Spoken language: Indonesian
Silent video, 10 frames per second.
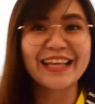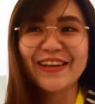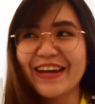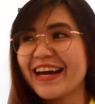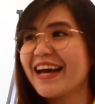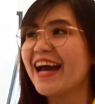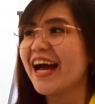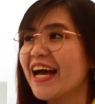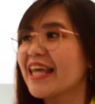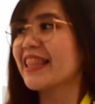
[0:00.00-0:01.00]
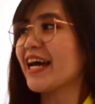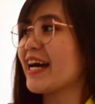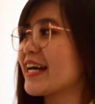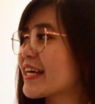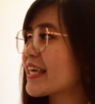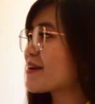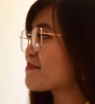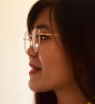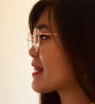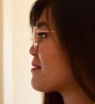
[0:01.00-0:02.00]
gitu ya. Nah, yang
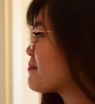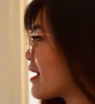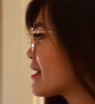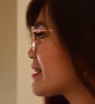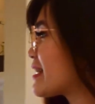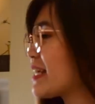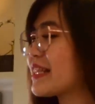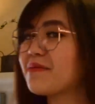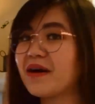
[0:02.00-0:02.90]
pertama di sini kita